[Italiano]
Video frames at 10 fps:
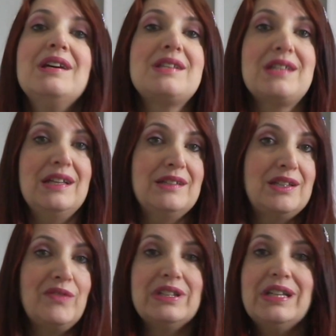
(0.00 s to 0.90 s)
Se
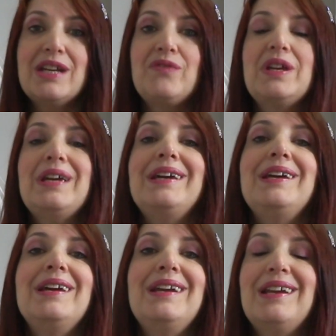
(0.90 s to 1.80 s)
andate a
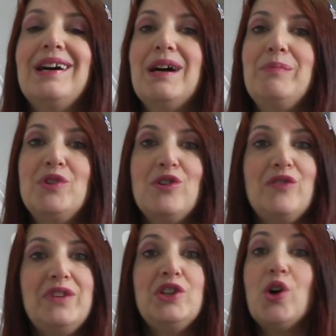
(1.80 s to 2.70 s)
vedervi il
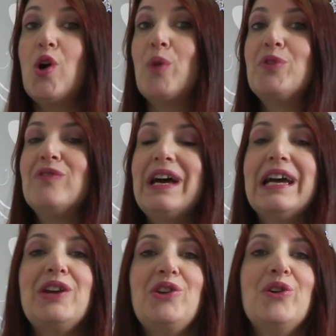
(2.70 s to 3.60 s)
mio video più
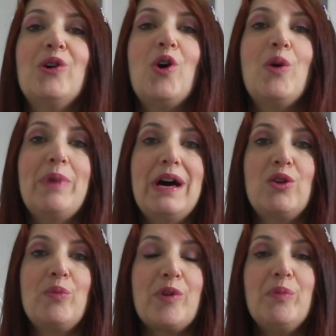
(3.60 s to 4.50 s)
vecchio
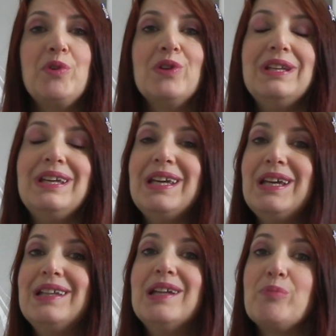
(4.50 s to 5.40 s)
parlo proprio
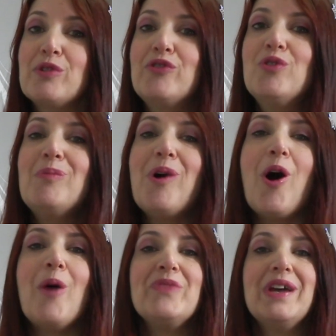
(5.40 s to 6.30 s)
di, del
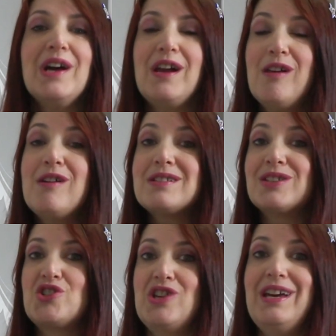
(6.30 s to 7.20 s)
profumo
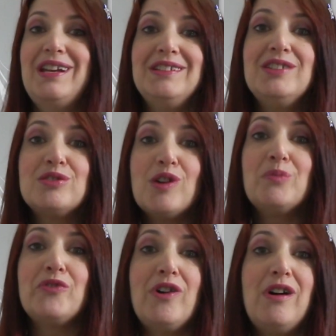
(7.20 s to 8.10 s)
Lost Cherry di
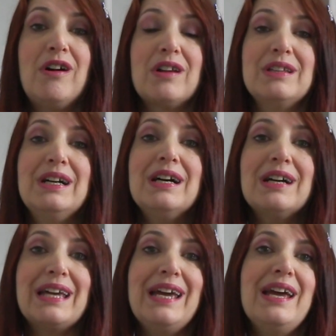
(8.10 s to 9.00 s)
Tom
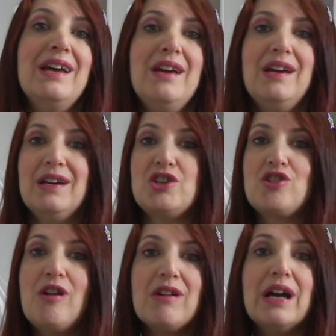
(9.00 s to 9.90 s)
Ford che
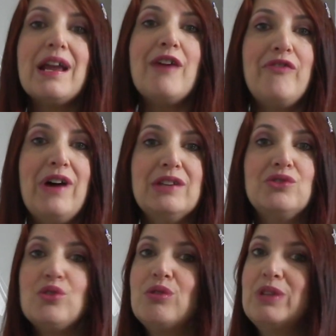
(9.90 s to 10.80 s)
Shogun ha
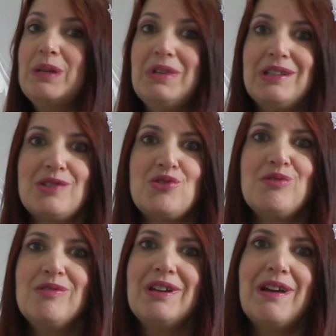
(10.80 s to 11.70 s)
fatto
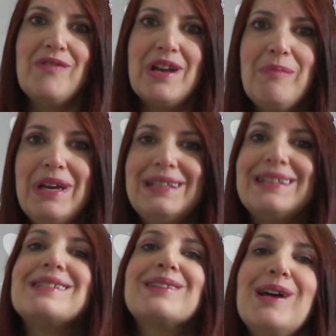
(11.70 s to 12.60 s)
un'imitazione
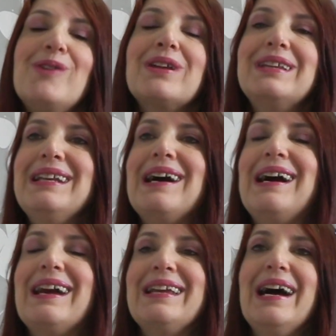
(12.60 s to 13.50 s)
veramente
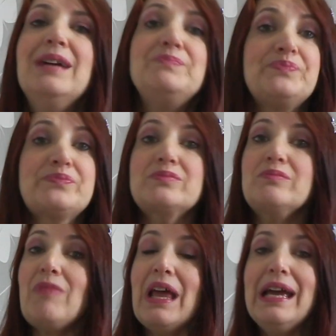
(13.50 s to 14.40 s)
straordinaria
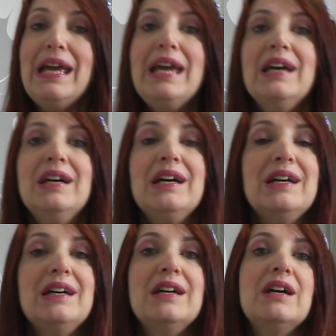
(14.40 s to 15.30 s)
e eh,
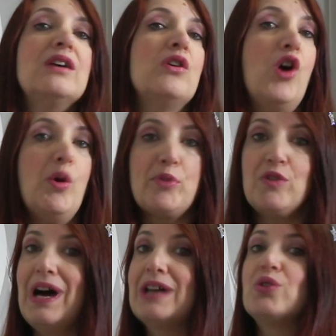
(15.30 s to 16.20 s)
ho
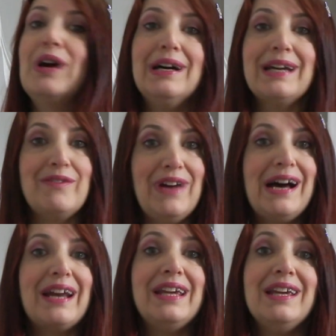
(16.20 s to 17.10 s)
provato anche
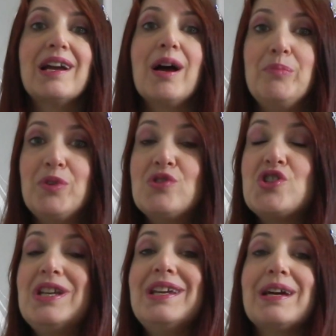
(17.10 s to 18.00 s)
vari
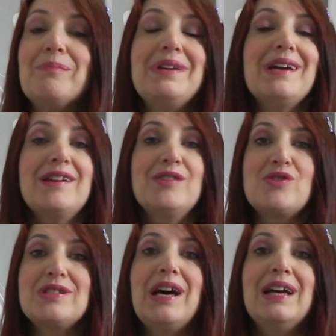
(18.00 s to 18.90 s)
campioncini che mi
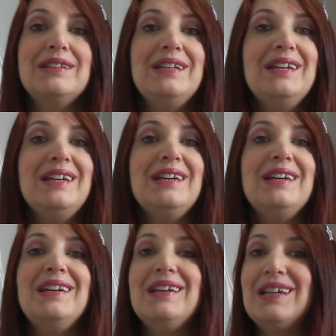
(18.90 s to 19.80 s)
erano
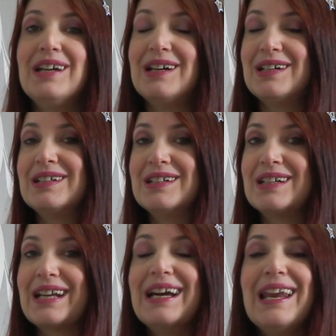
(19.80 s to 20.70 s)
stati
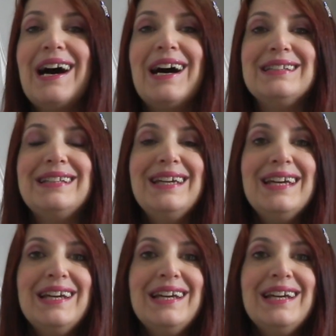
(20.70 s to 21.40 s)
eh, regalati